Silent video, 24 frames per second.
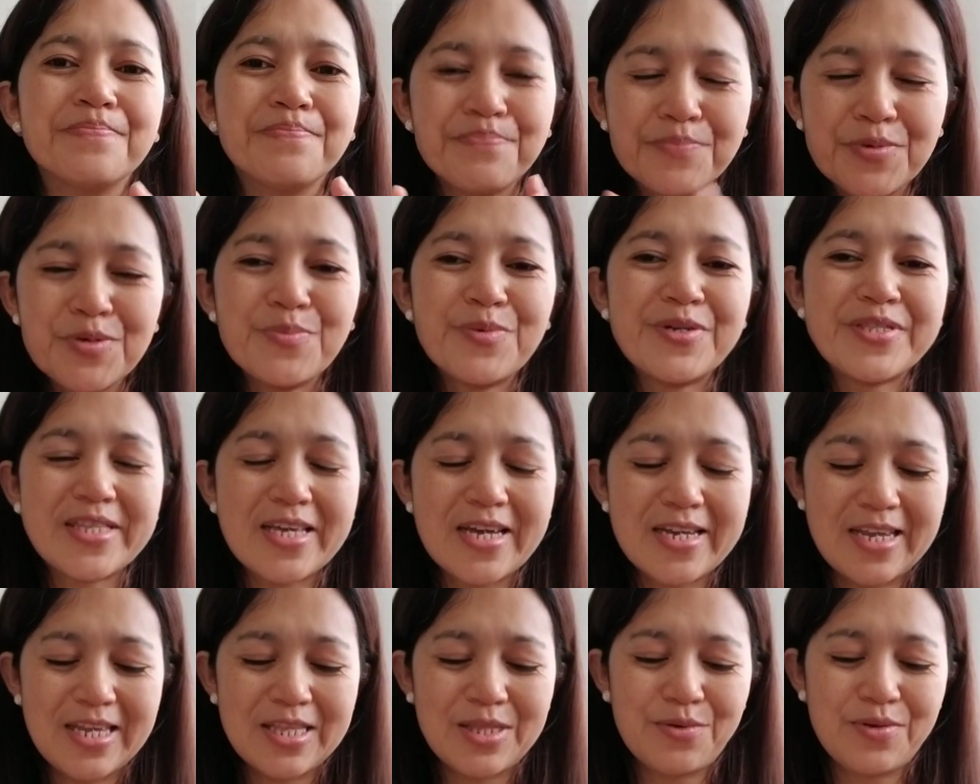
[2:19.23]
pumunta
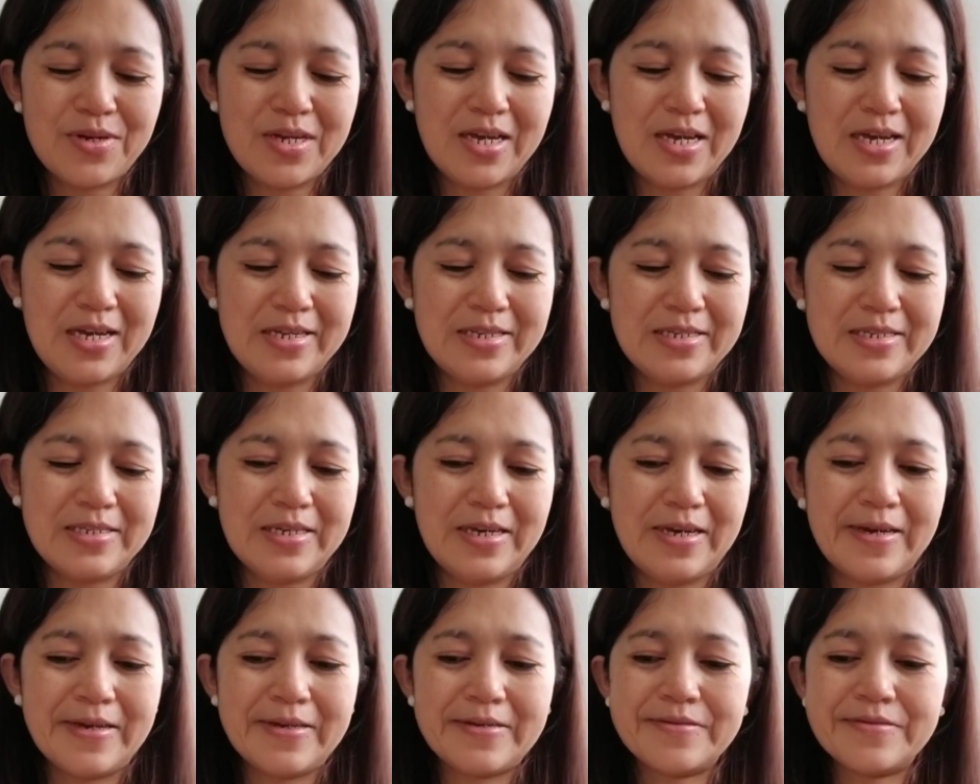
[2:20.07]
dito ng
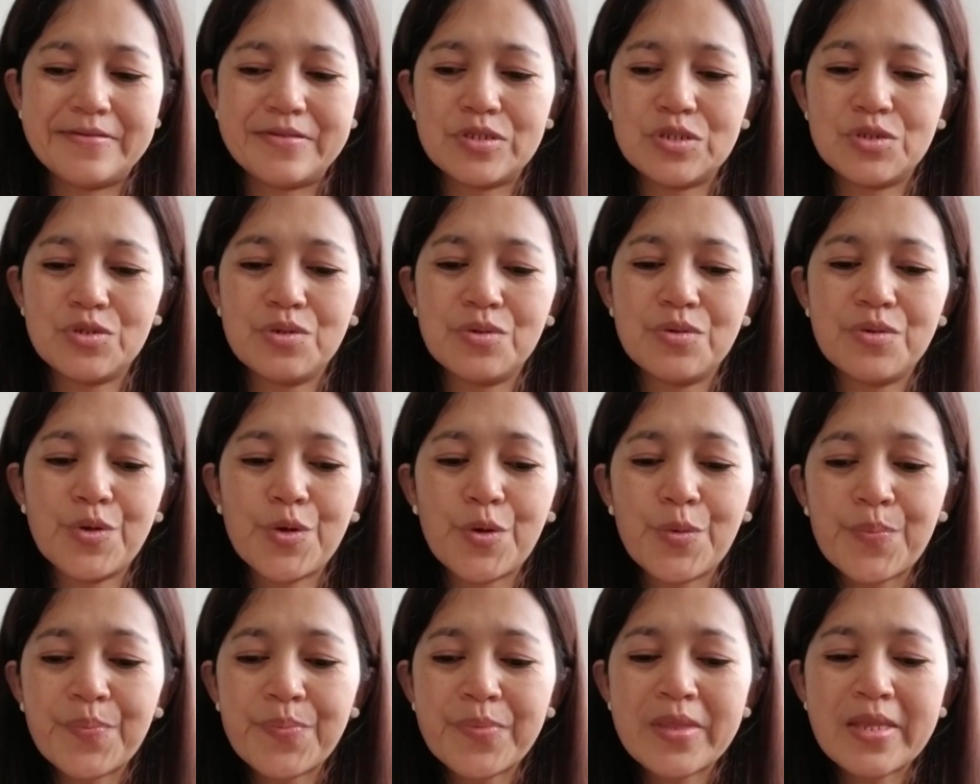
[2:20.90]
Canada. So,
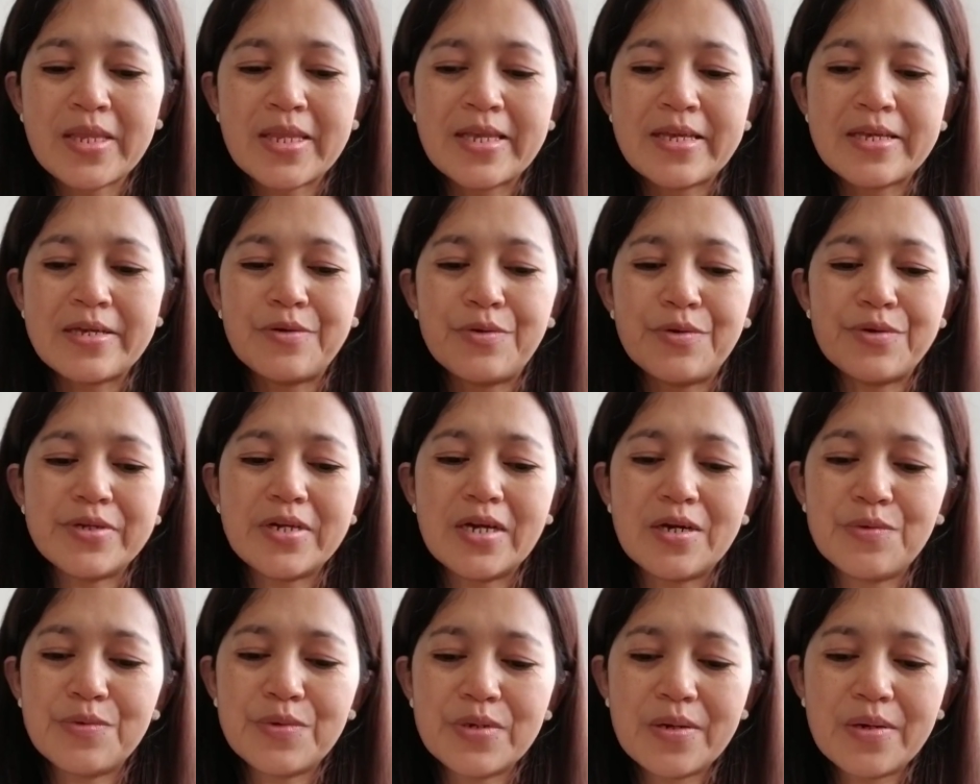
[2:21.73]

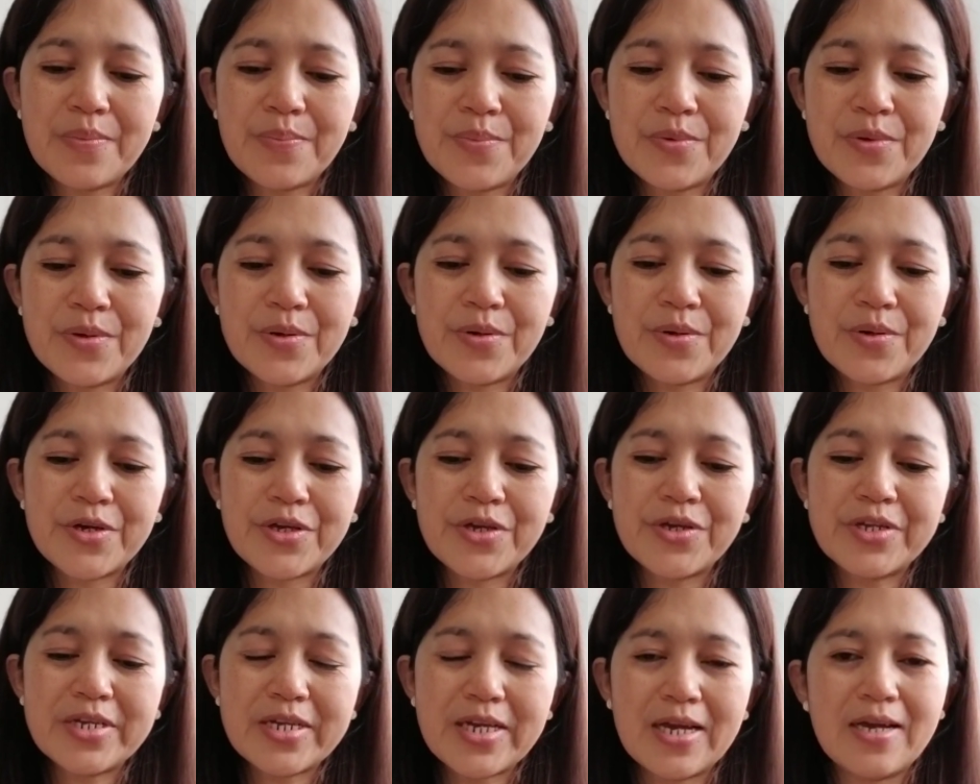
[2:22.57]
Una-una po,
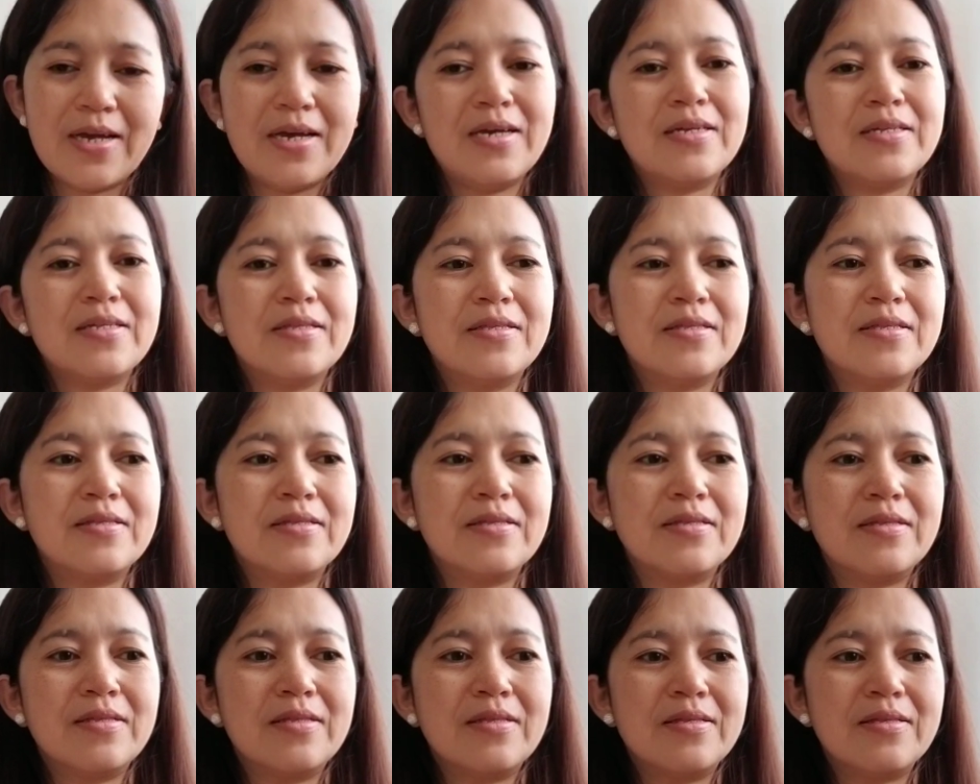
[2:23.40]
yun nga,
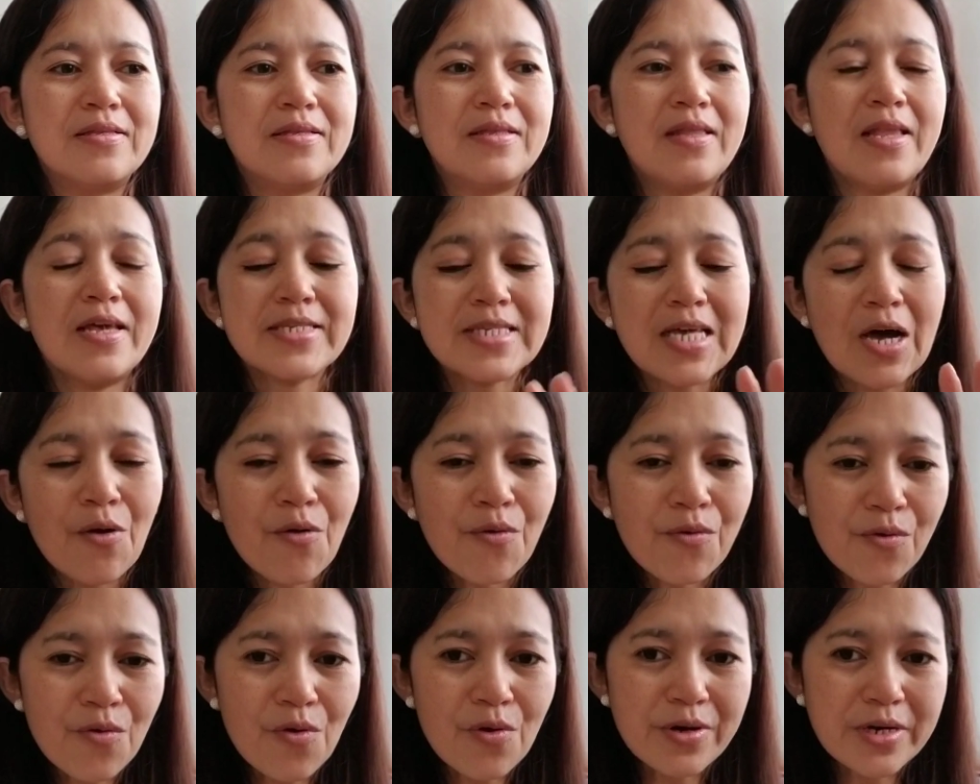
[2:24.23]
nasa
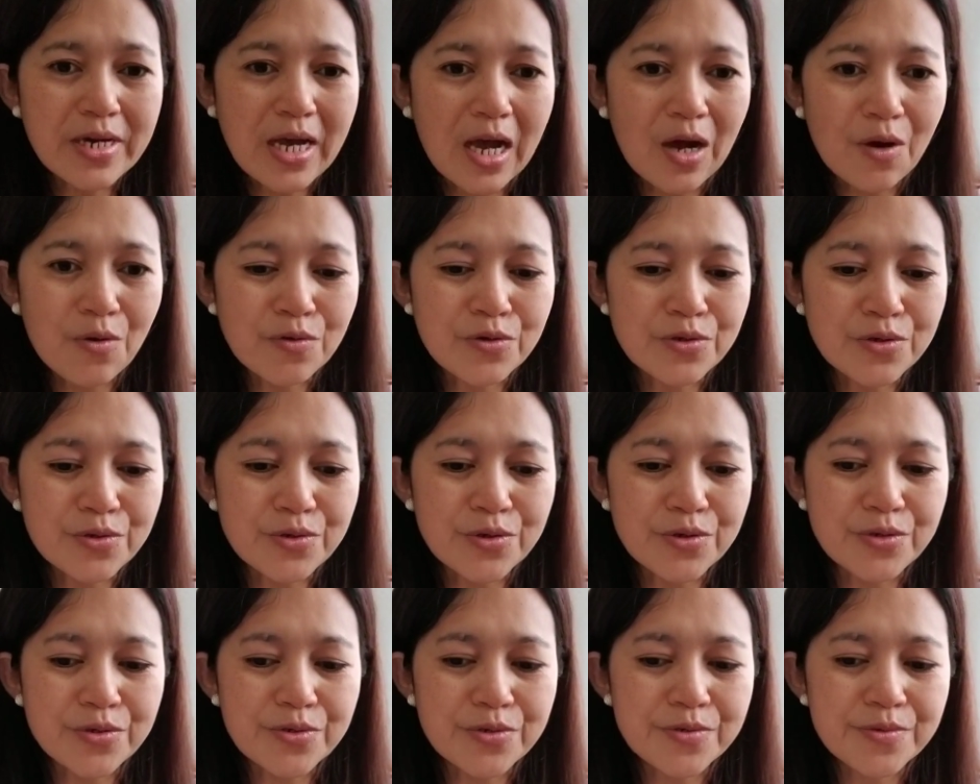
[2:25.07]
Hong Kong na ako
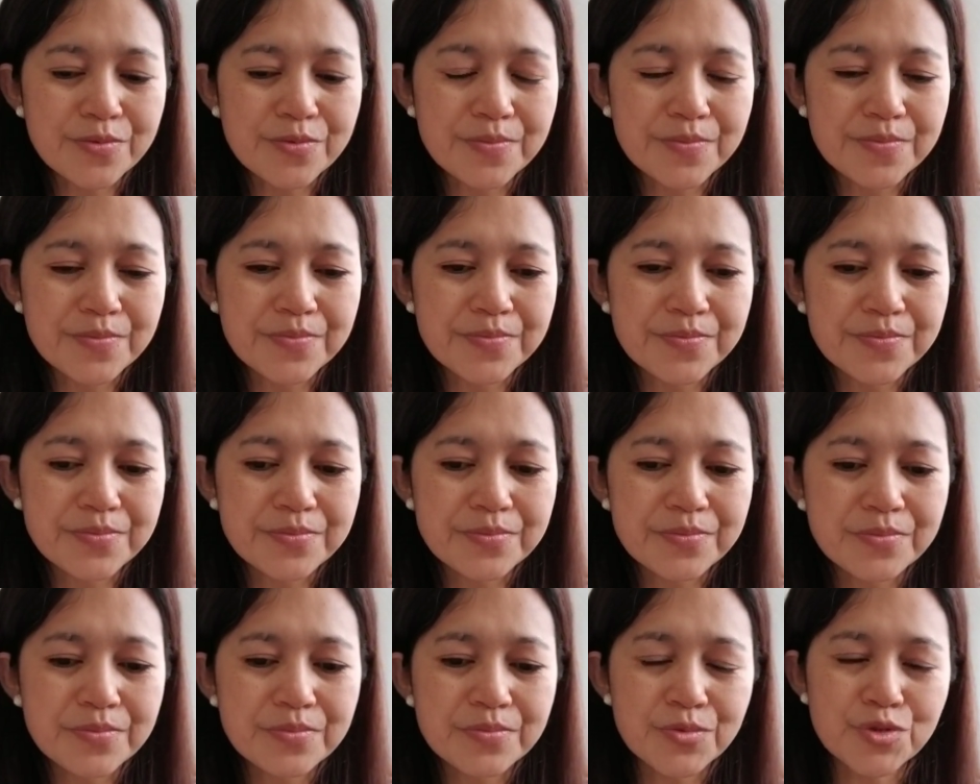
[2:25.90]
noon.
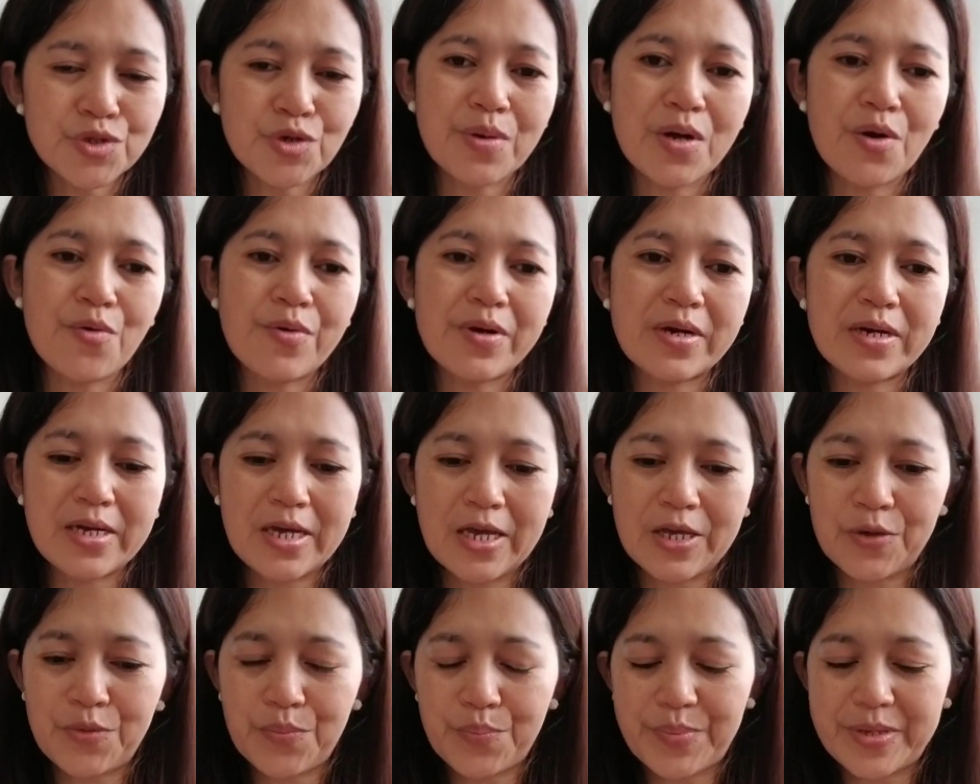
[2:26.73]
Tumawag nga
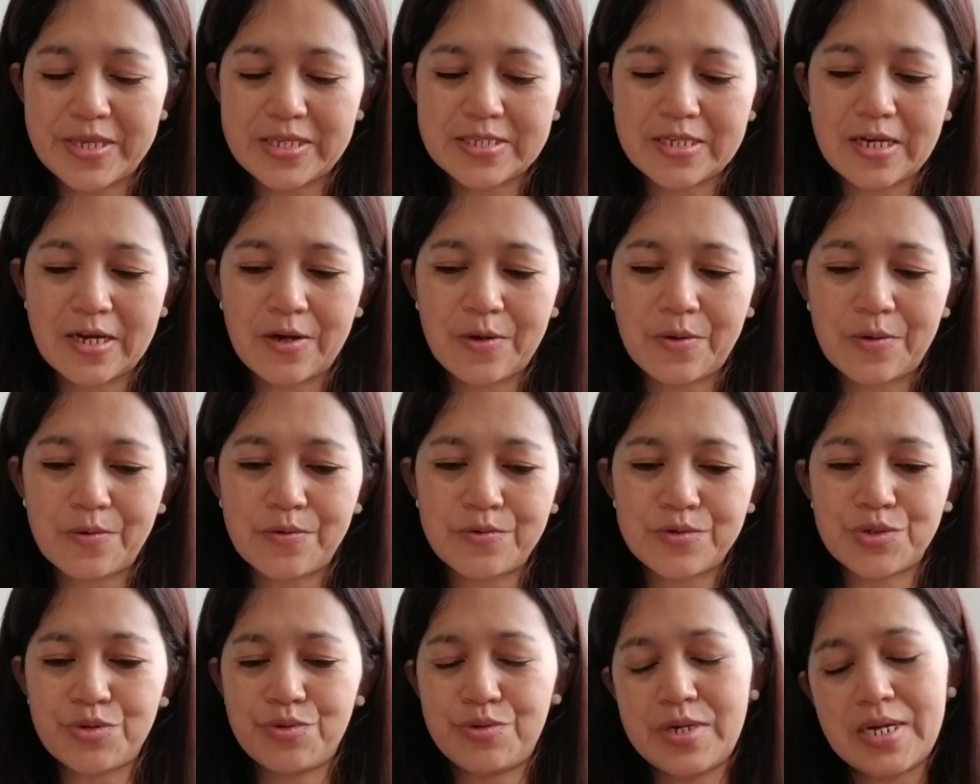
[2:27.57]
yung pinsan ko.
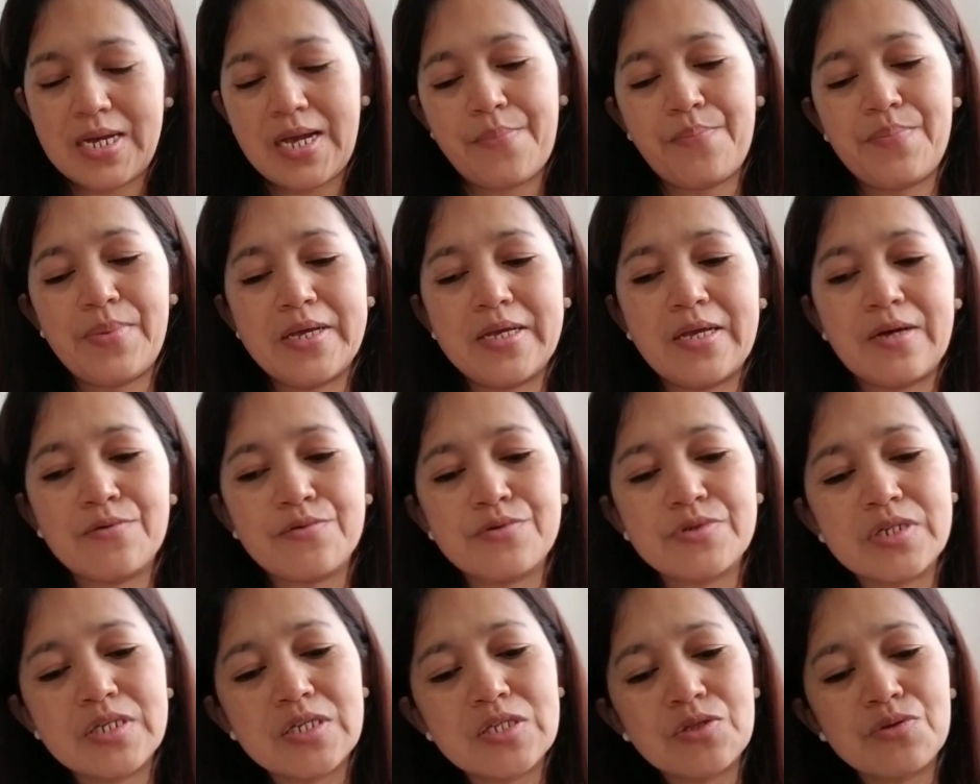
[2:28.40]
So, nag-apply ako
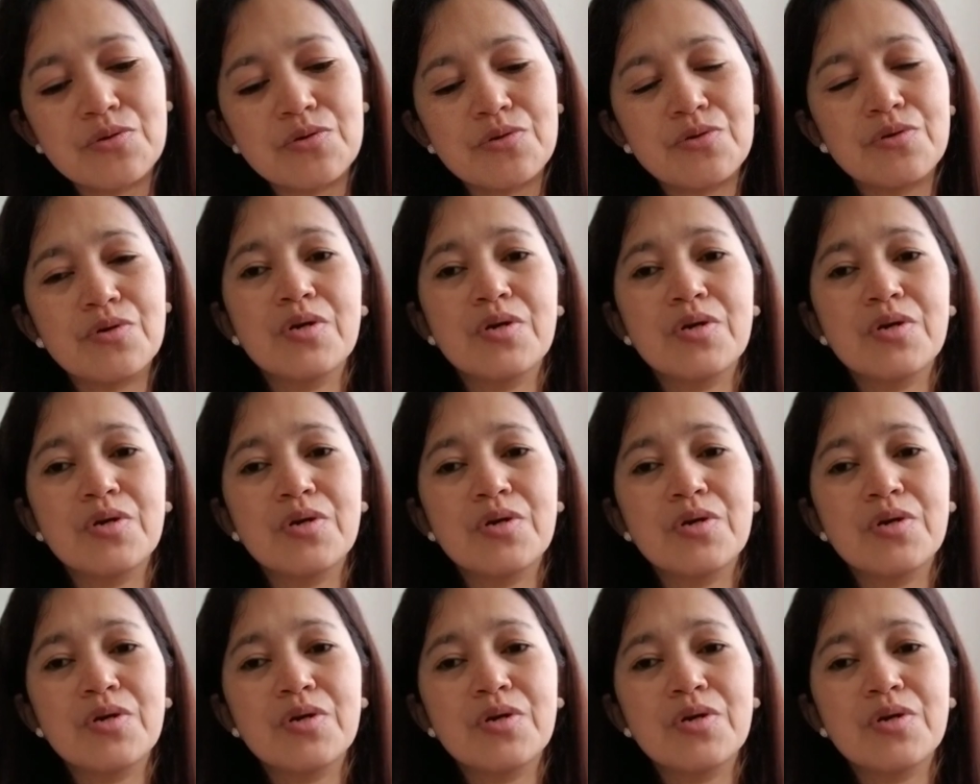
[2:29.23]
dito